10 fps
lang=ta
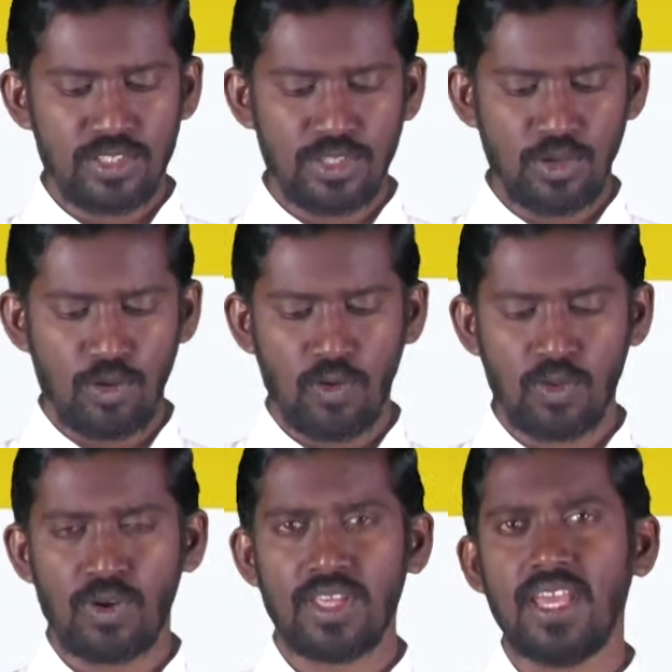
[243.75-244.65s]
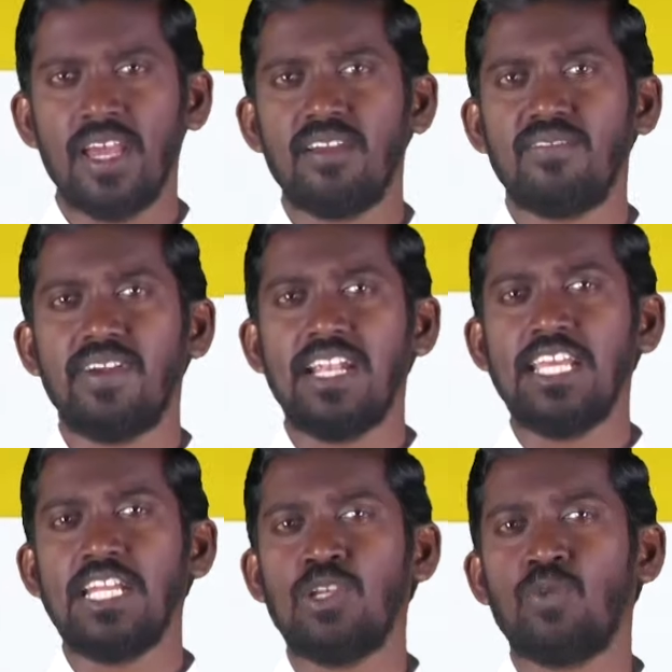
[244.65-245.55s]
திருக்கோவிலுடைய
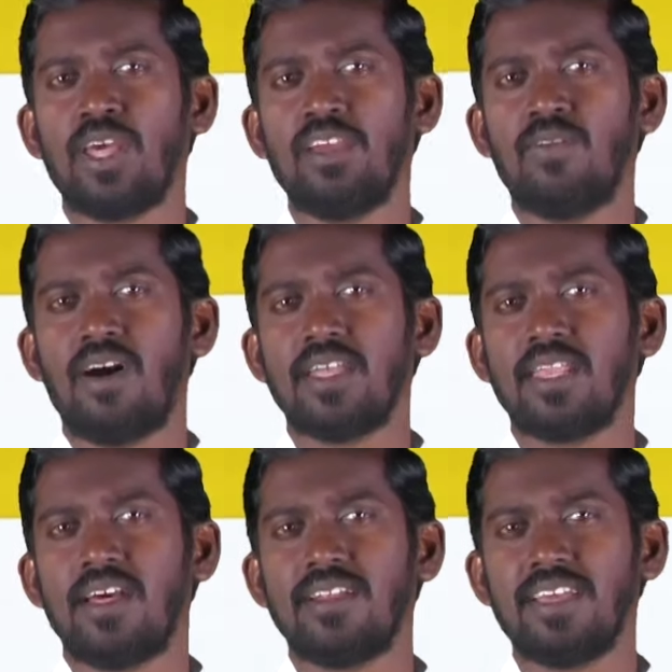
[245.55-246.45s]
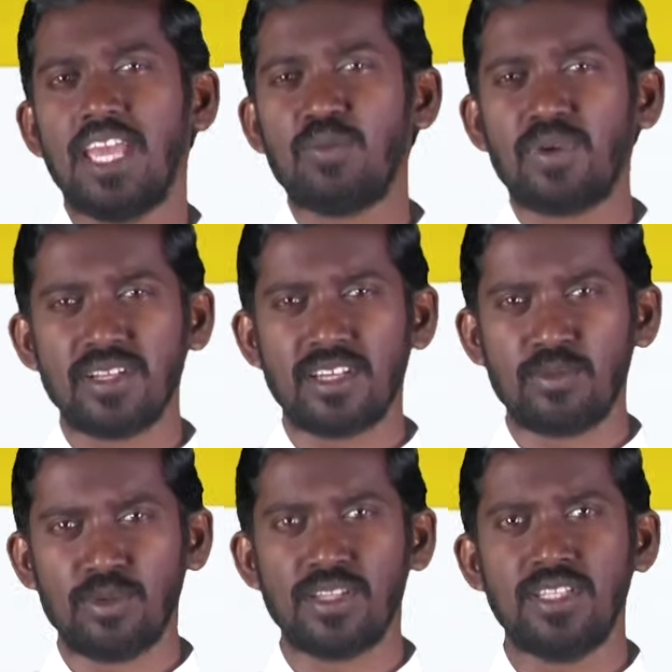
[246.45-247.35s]
வெளி நுழைவாயில் அருகே வருகிற
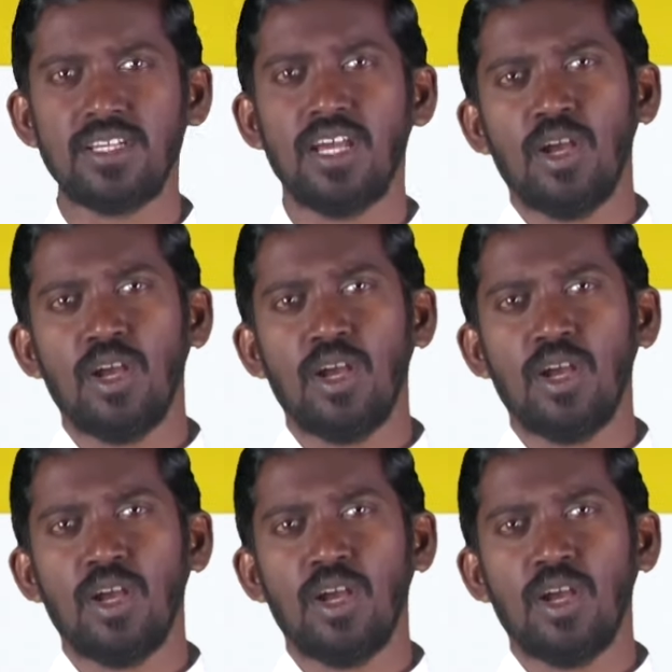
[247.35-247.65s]
பொழுது